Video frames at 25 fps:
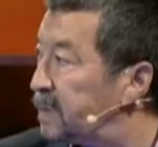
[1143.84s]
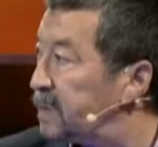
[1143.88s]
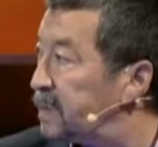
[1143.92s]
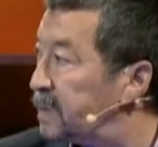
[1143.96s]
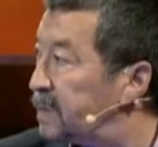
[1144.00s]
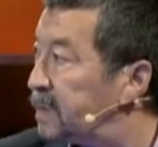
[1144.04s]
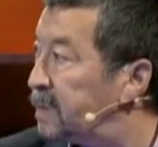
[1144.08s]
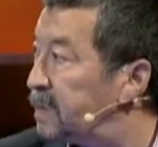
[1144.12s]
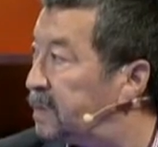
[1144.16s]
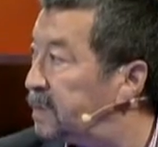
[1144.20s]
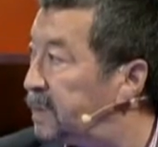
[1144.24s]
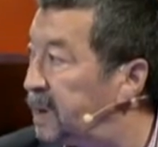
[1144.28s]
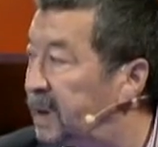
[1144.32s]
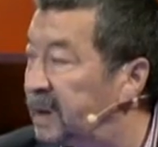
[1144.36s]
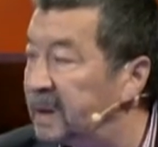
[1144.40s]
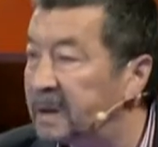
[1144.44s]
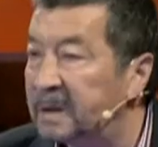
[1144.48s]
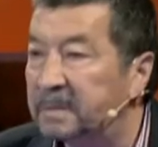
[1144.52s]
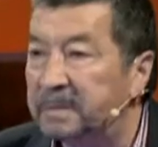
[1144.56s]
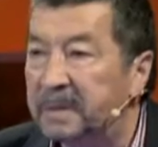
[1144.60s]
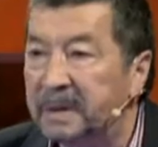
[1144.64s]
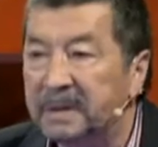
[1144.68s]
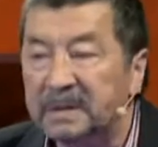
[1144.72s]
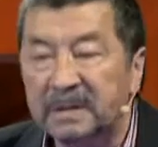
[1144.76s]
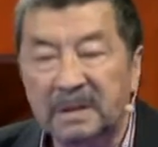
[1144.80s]
У меня
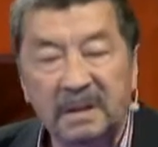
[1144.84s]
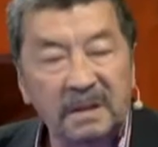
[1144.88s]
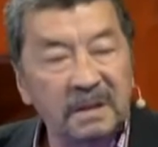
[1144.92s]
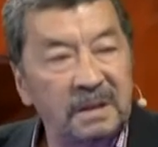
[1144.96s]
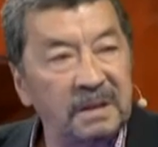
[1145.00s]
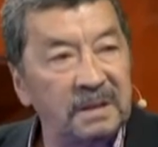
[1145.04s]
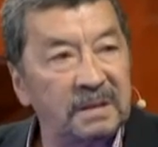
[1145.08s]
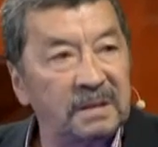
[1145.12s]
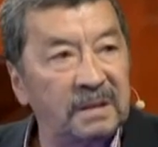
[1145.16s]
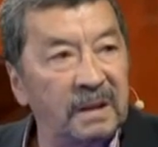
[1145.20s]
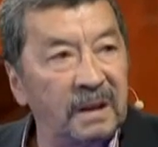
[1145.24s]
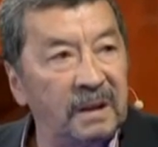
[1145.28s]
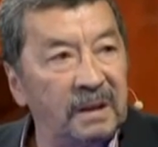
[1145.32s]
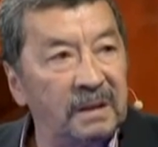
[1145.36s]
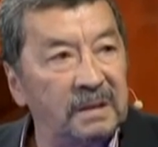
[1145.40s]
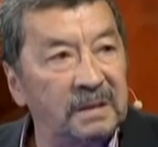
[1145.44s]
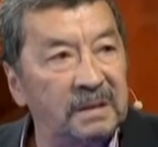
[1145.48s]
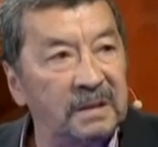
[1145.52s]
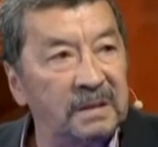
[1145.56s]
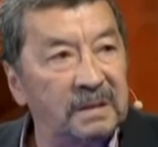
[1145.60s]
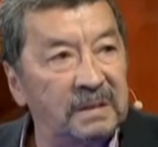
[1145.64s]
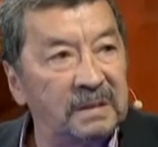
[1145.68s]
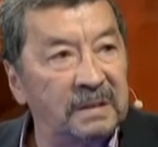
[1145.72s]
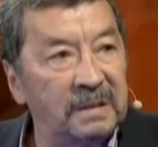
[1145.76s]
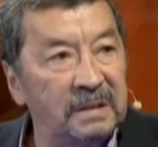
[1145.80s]
поджилки стали
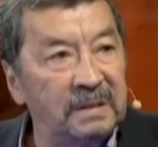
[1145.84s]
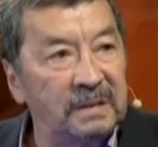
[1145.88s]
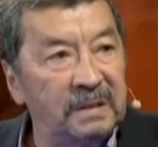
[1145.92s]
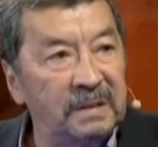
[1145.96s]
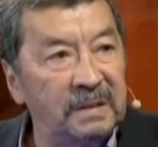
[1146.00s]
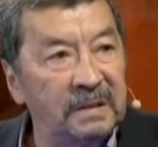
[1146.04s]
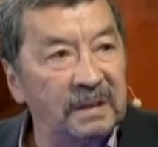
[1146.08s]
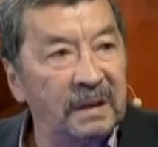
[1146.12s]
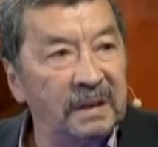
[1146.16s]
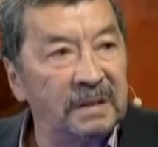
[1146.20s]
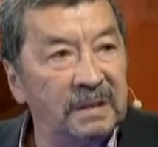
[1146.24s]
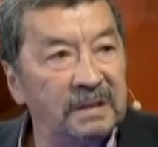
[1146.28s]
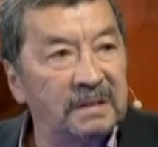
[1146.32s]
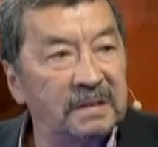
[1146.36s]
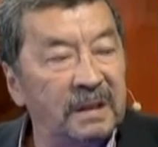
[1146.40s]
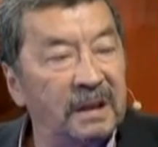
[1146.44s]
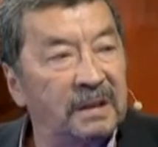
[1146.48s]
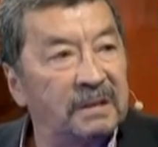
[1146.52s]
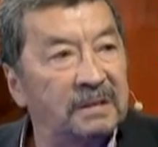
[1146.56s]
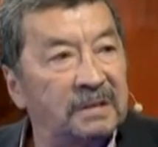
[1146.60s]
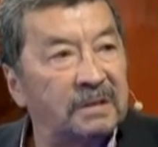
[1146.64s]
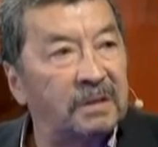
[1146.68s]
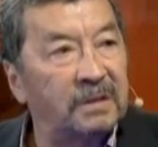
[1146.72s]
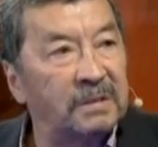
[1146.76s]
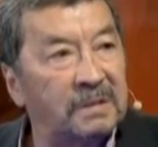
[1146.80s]
трястись. Я не знал,
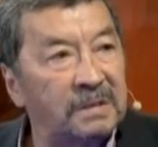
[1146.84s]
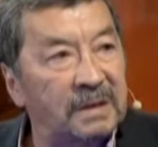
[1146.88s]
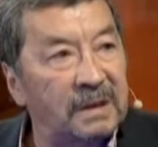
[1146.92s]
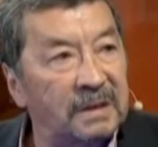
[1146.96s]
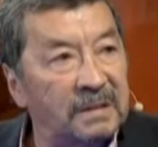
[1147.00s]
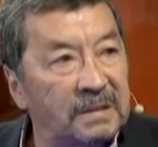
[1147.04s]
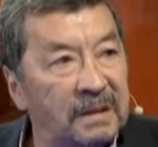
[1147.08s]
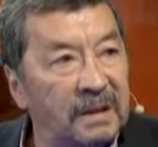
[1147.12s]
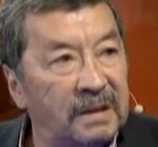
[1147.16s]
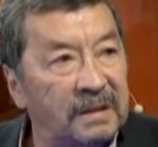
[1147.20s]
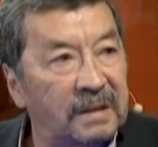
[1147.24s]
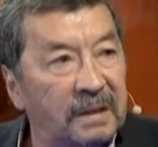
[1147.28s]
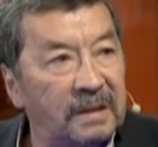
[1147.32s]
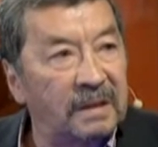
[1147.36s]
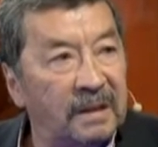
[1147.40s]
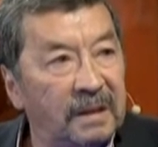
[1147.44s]
что сказать.